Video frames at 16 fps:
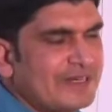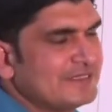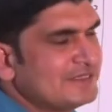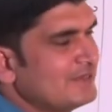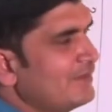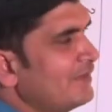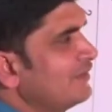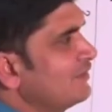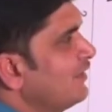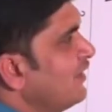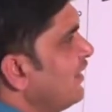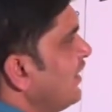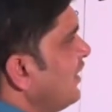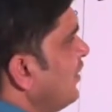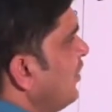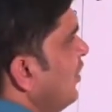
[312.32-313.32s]
बड़े से बड़ी
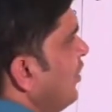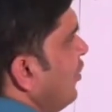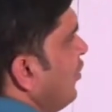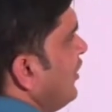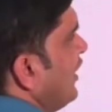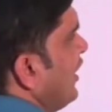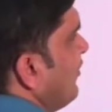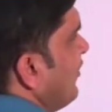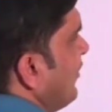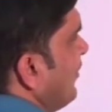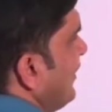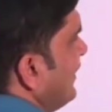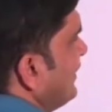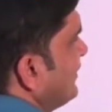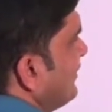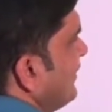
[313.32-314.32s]
संख्या और यहाँ पे
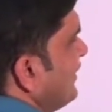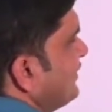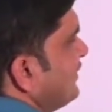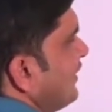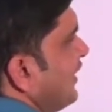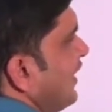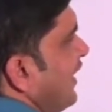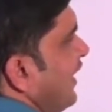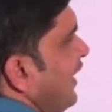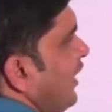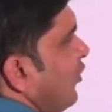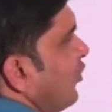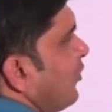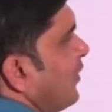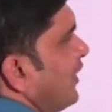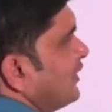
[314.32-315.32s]
बड़ी से बड़ी संख्या
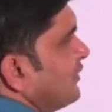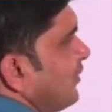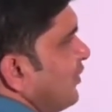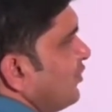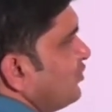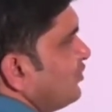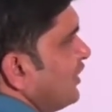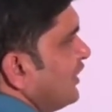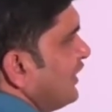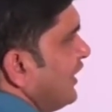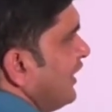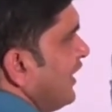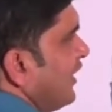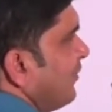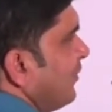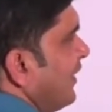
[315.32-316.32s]
एक और पांच में कौन सी आ
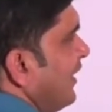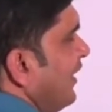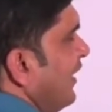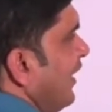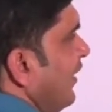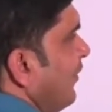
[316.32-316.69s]
जाएगी आपकी